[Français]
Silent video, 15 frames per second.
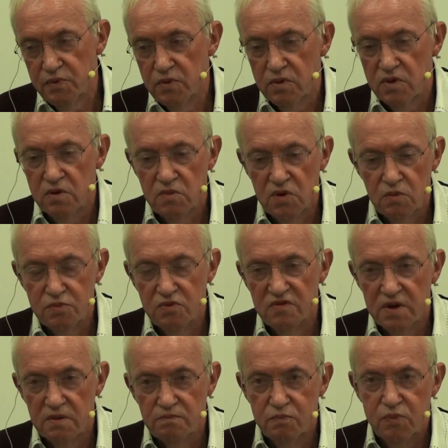un peu comment on
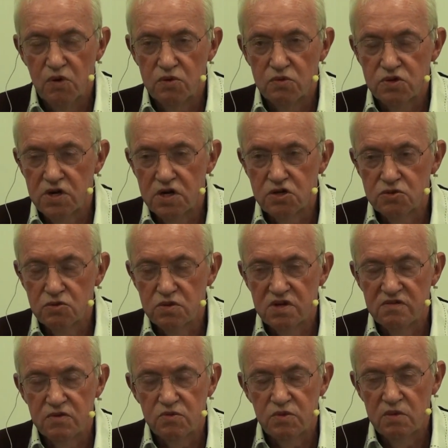pouvait prolonger les
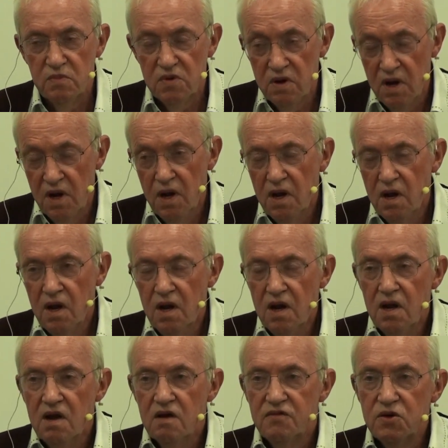choses éventuellement.
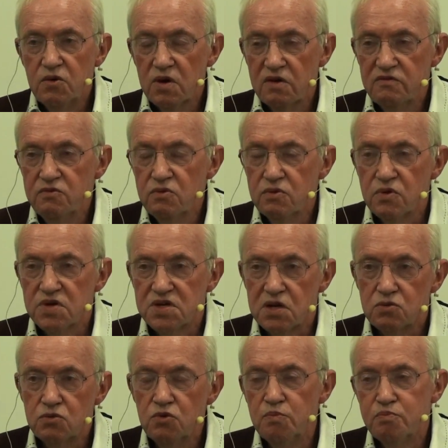Figurez-vous que
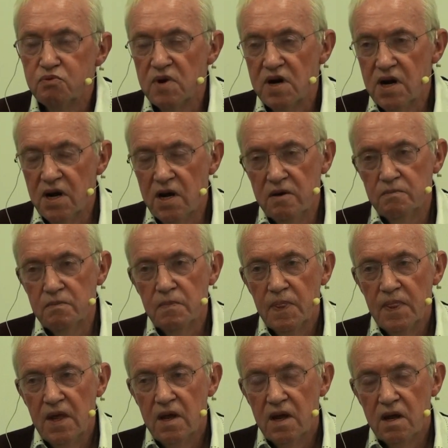ces deux points-là,
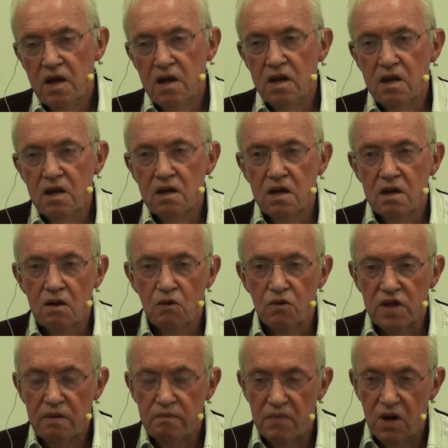
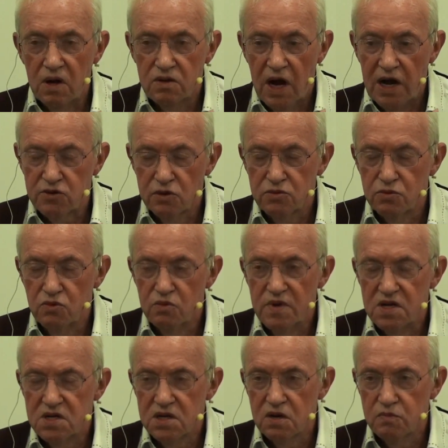on a attendu
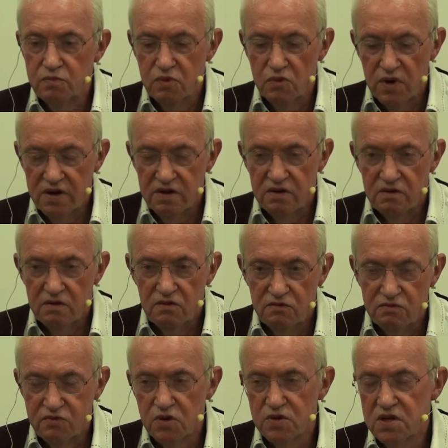2005 pour les
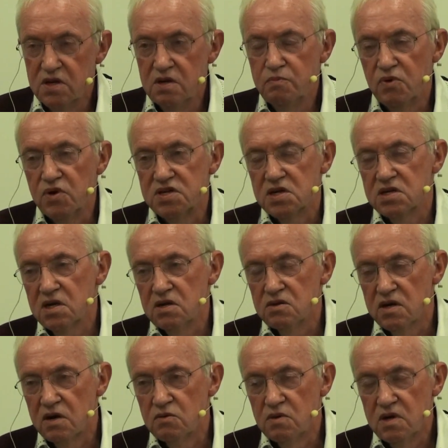voter, pour les inscrire
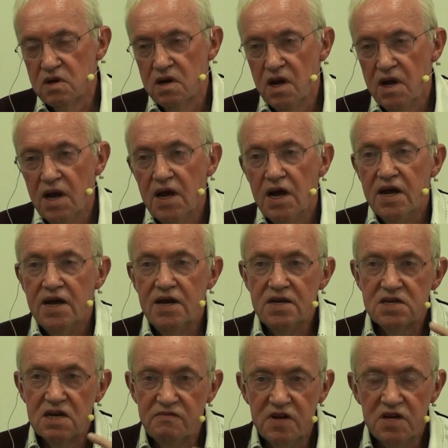dans la loi.
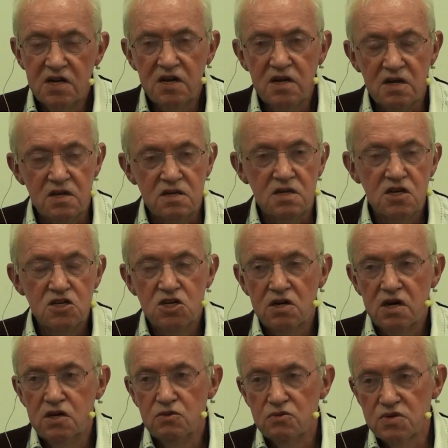Ils avaient été
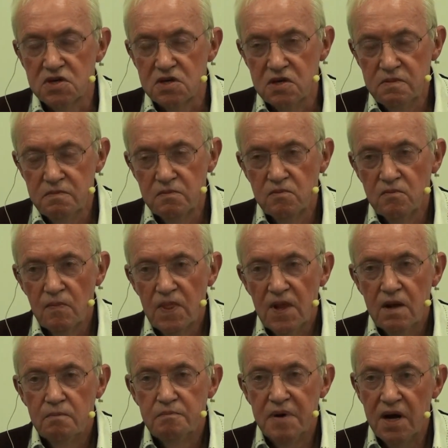déjà énoncés
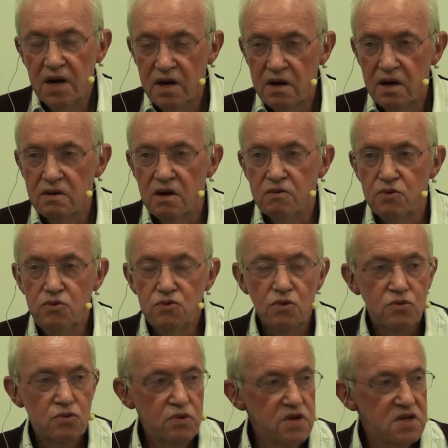par une
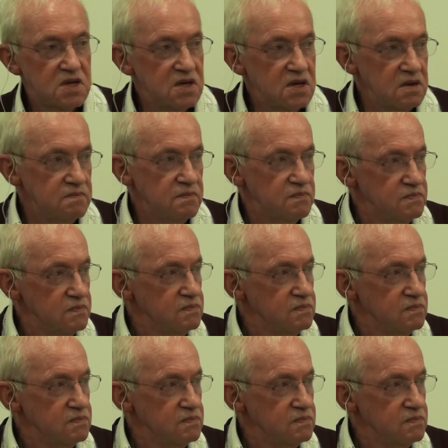autorité